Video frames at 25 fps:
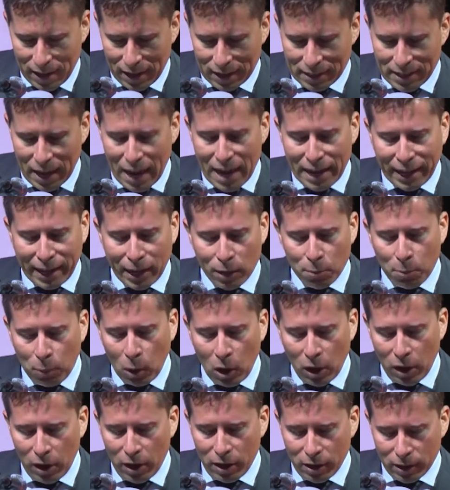Dès qu'il
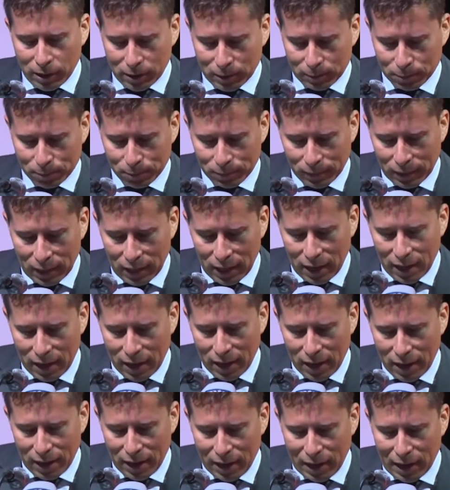pleure,
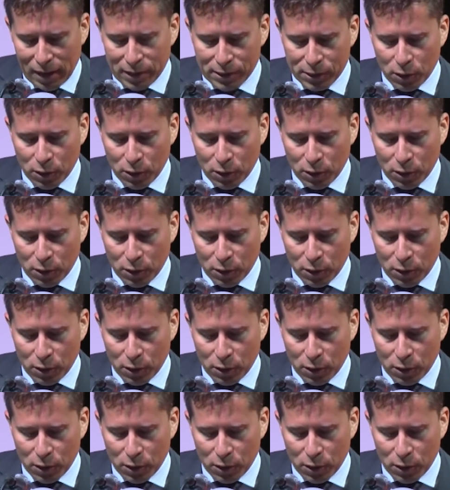il